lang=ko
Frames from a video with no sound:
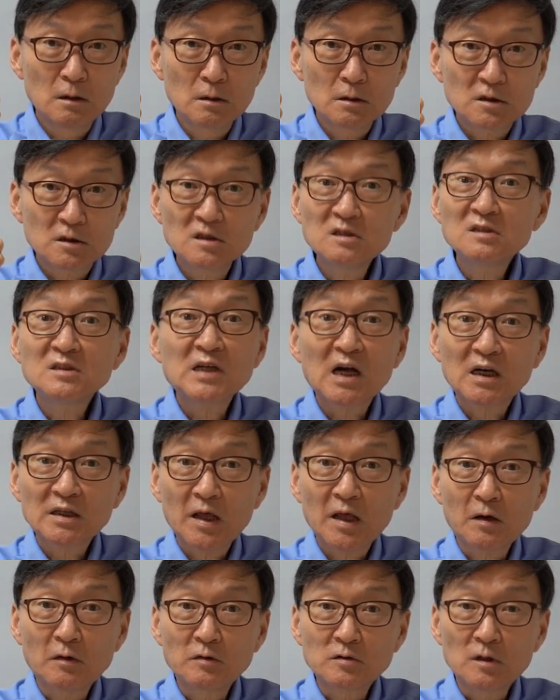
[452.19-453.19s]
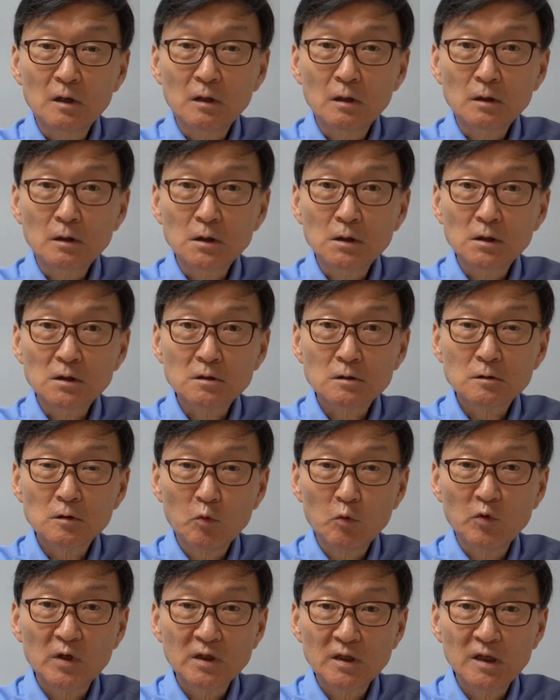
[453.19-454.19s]
승자가 된 거죠. 이
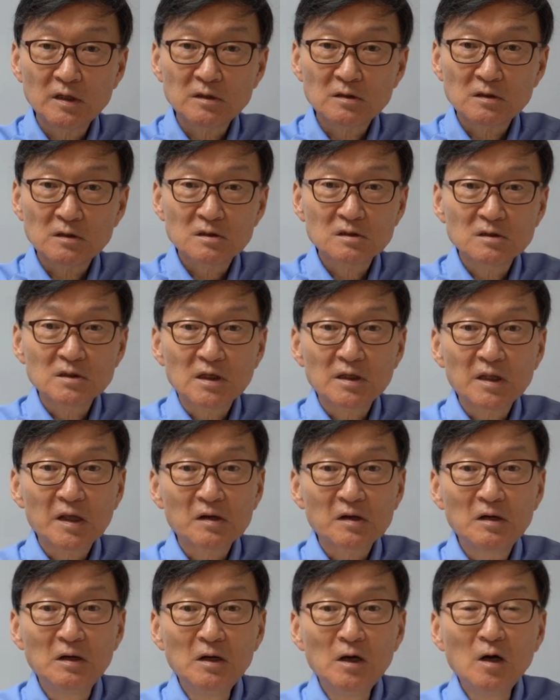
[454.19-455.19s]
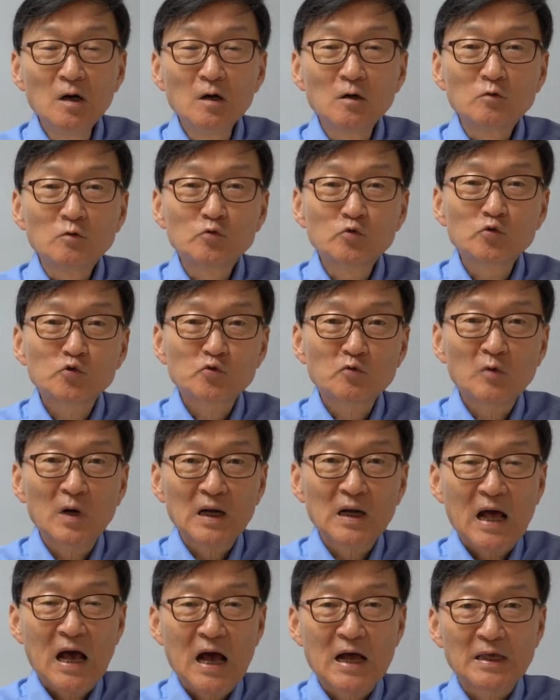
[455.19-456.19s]
서구에 대해서 승자가 된거
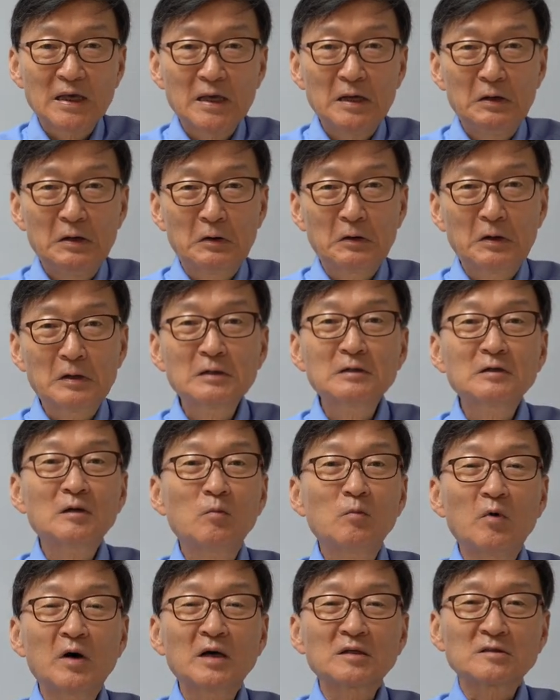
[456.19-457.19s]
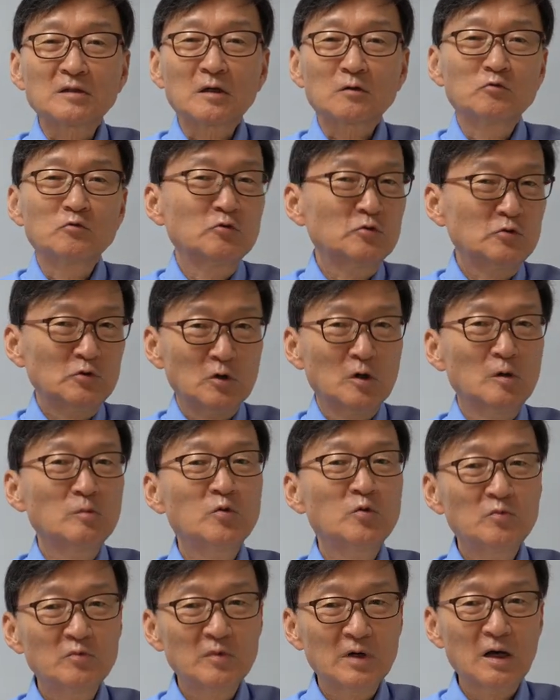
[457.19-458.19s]
우승한 항해 인력을 끌어모았어요. 국적을
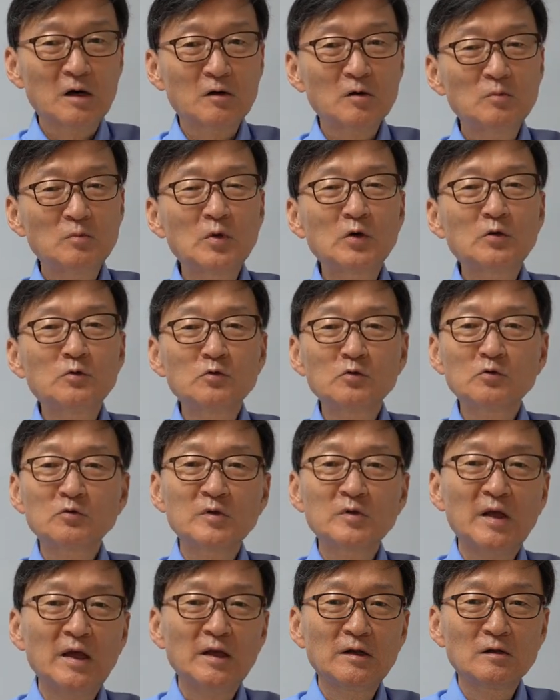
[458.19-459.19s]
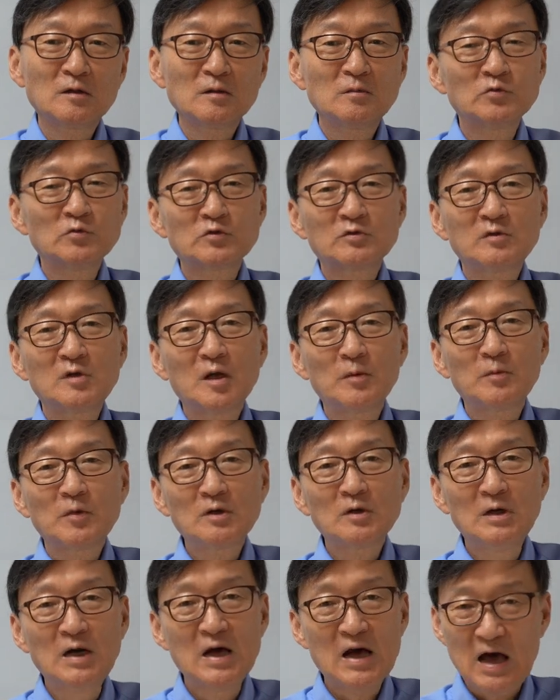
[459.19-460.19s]
분문하고 뭐 유태인이고
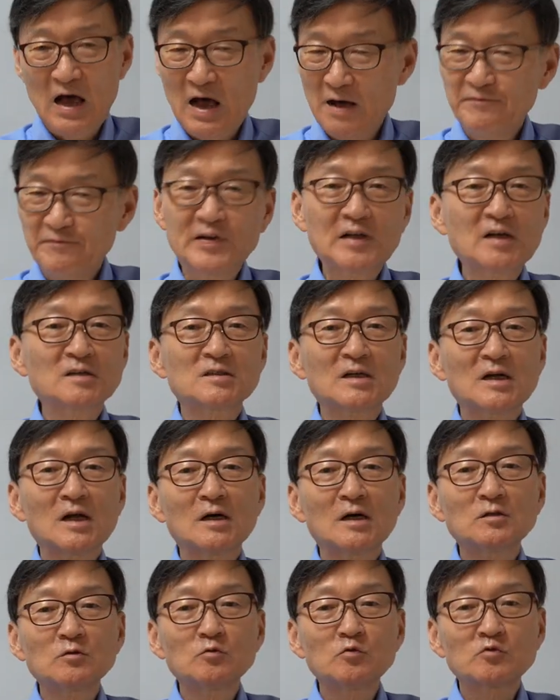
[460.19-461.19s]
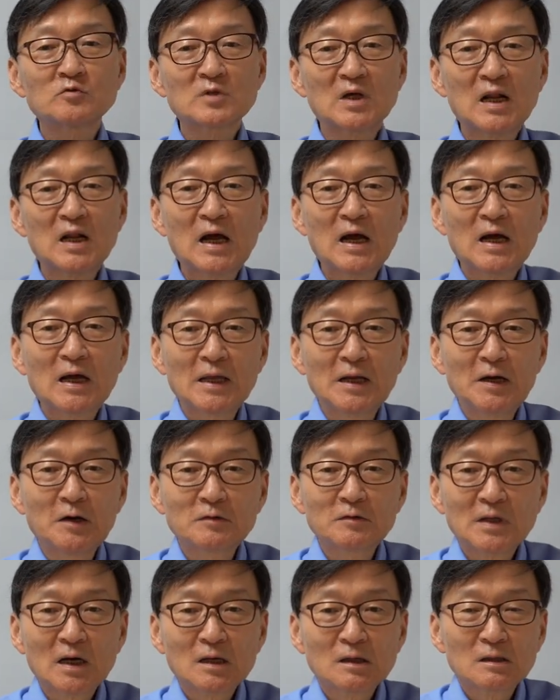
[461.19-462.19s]
무슬림이고 아프리카 사람까지 우승한 항해
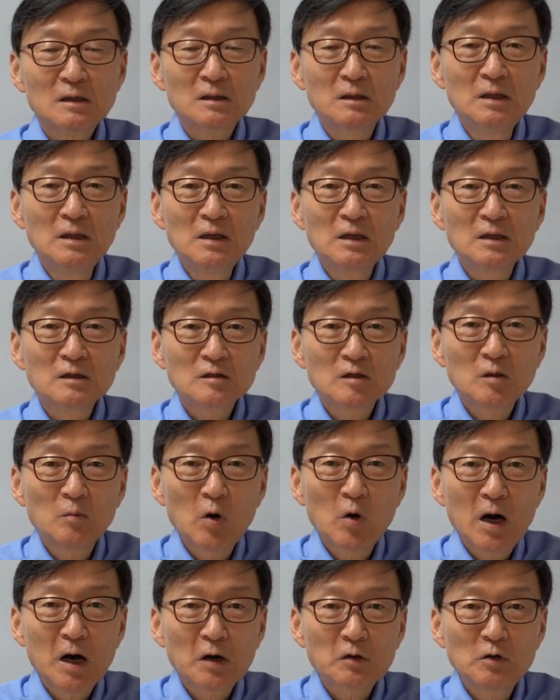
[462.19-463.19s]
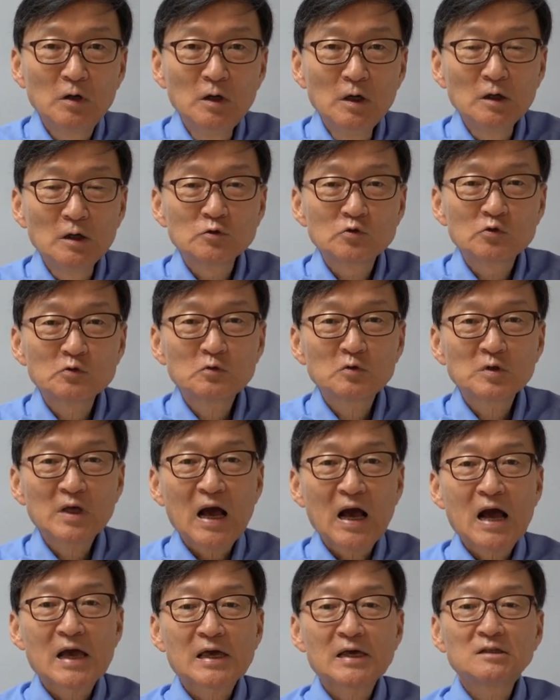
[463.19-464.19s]
인력을 다 끌어, 끌어모았고 중국의
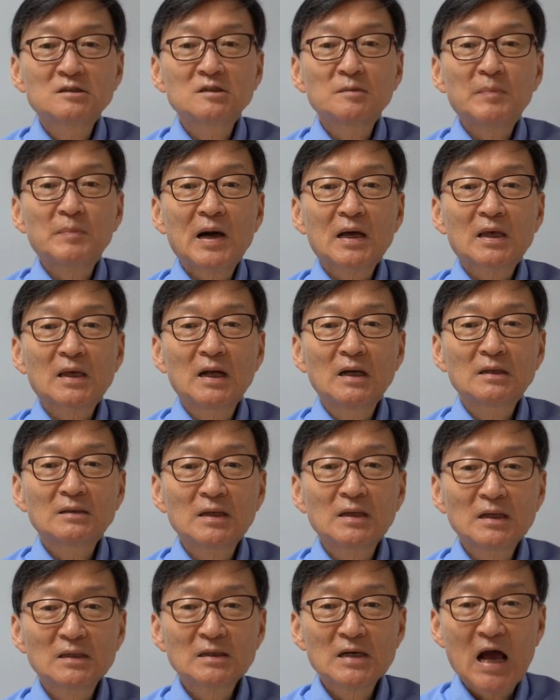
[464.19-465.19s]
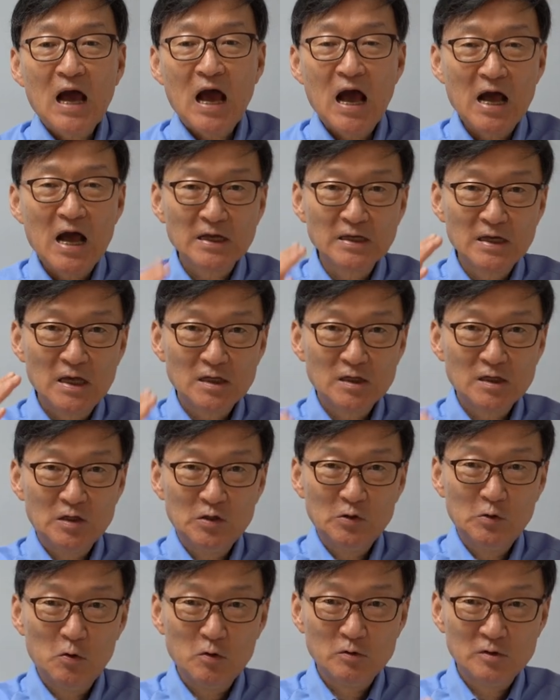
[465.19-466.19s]
항해지 파괴할 때 항해
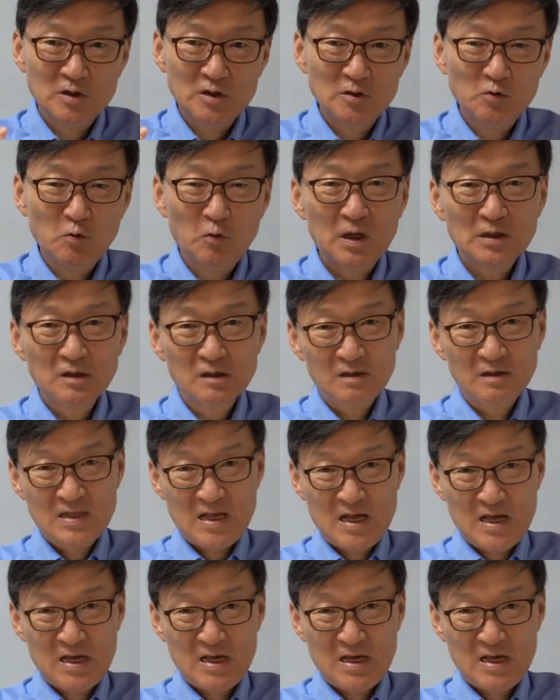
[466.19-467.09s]
기록 지도 같은 거 다